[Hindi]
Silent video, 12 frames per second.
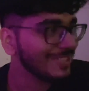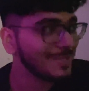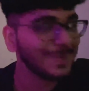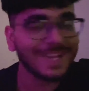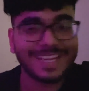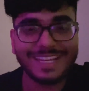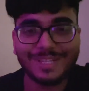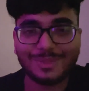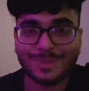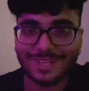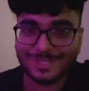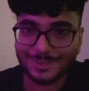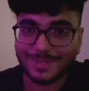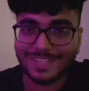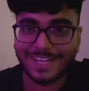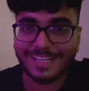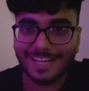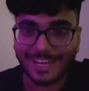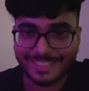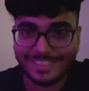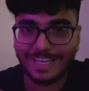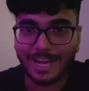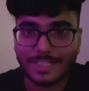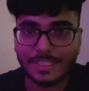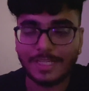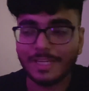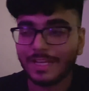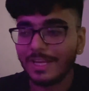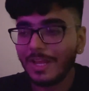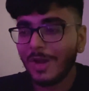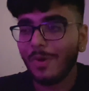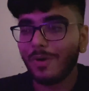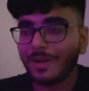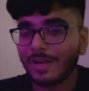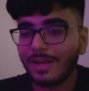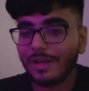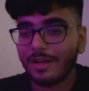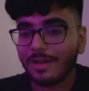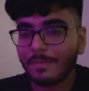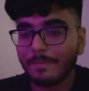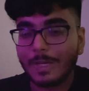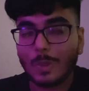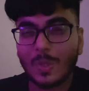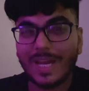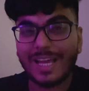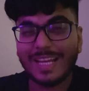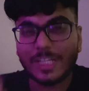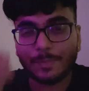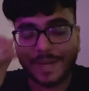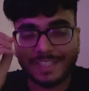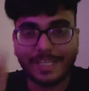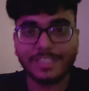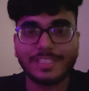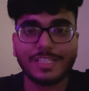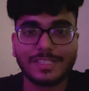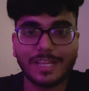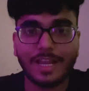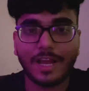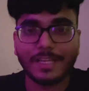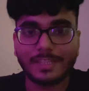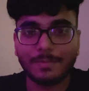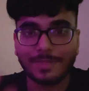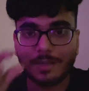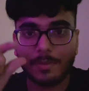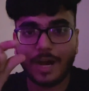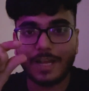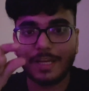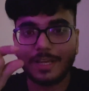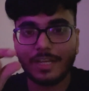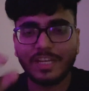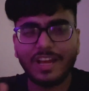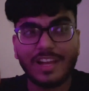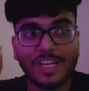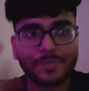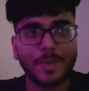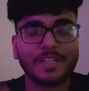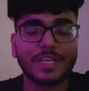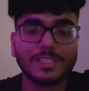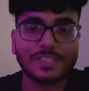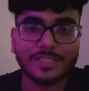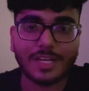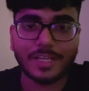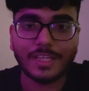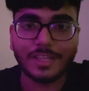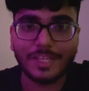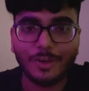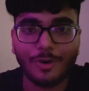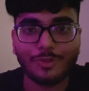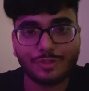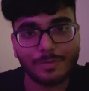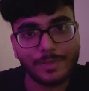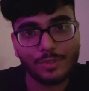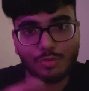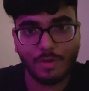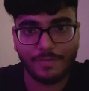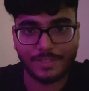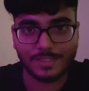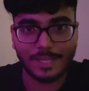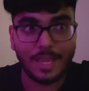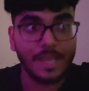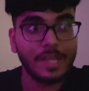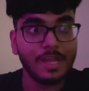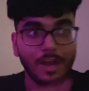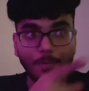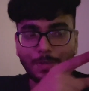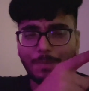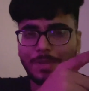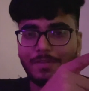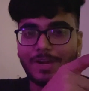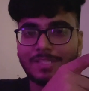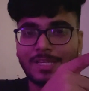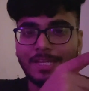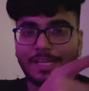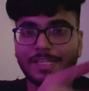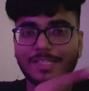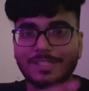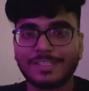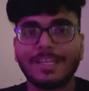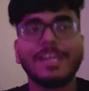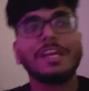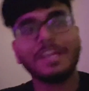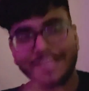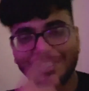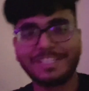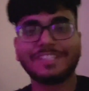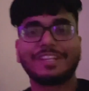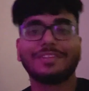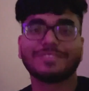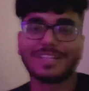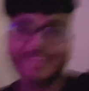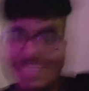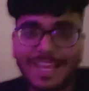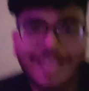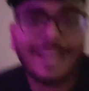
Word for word: चूहे के लिए चूहे चूहेदानी लगाई थी आज ही और ना बिल्कुल अनएक्सपेक्टेड चीज़ से लगाई थी मतलब खाने के लिए अनएक्सपेक्टेड चीज़ रखी थी और उससे भी चूहा फंस गया है अभी अभी आवाज़ आई है किचन से किचन की तरफ चलते हैं